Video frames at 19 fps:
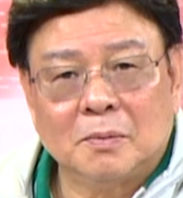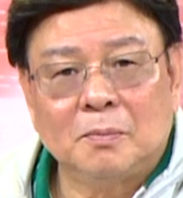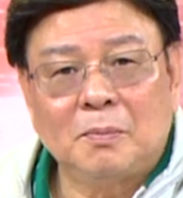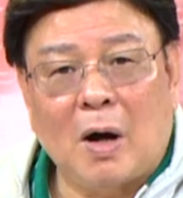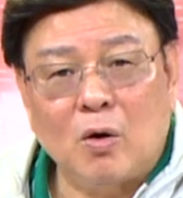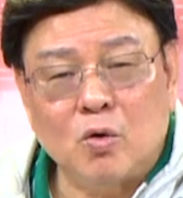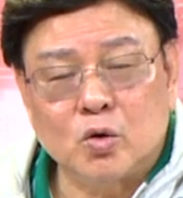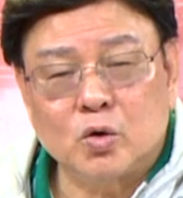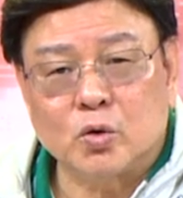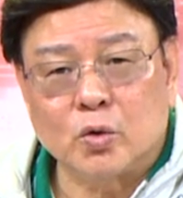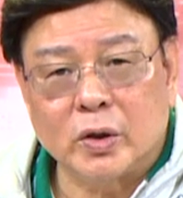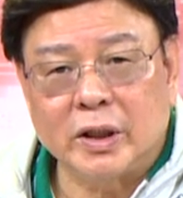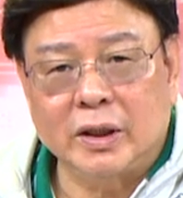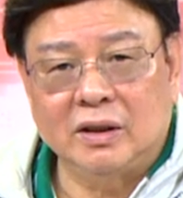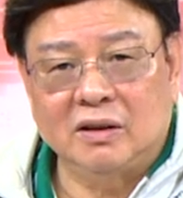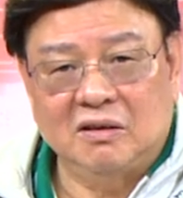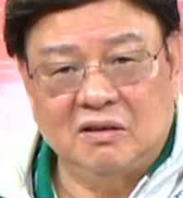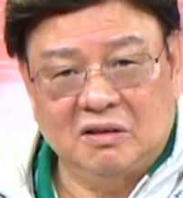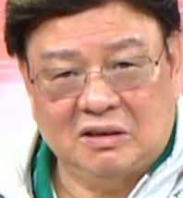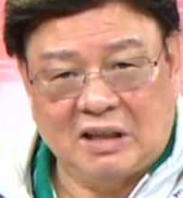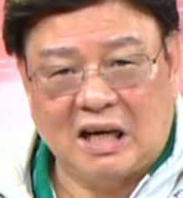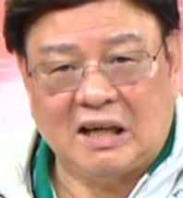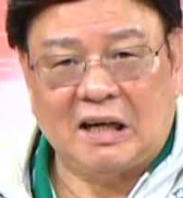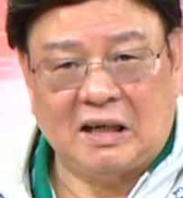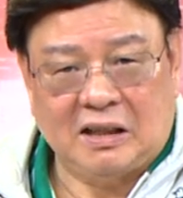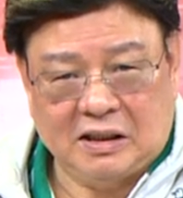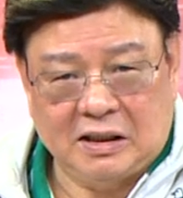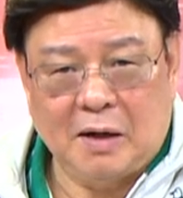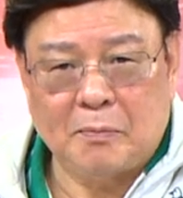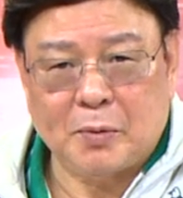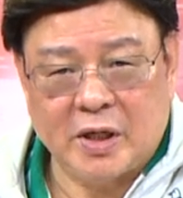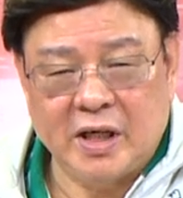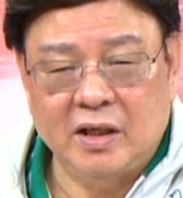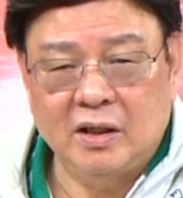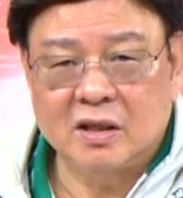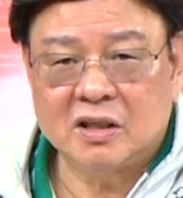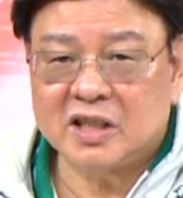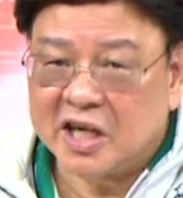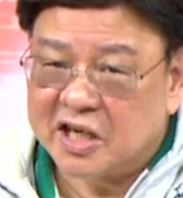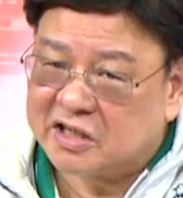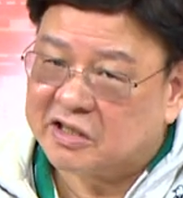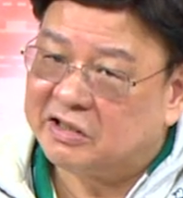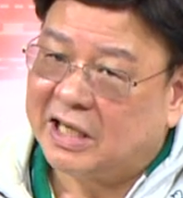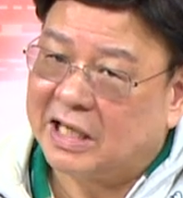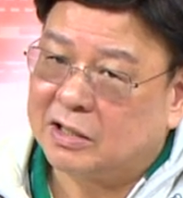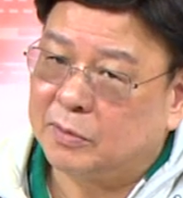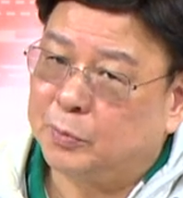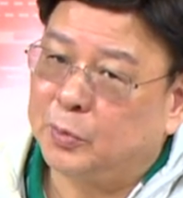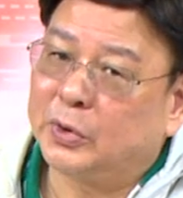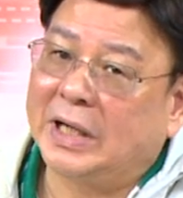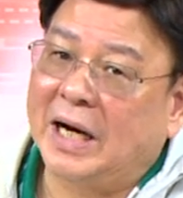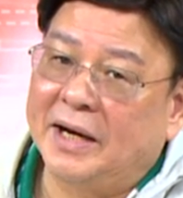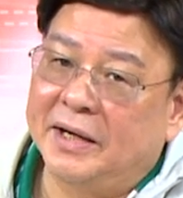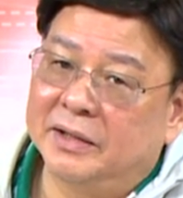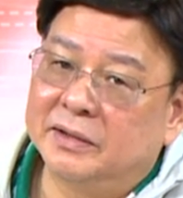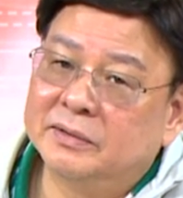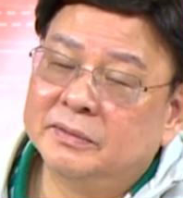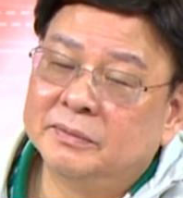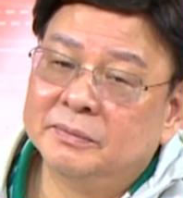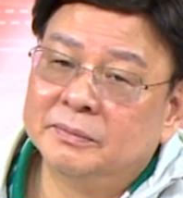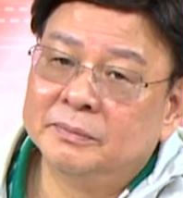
保护主义他敢跟他拼，这一次他就不敢了，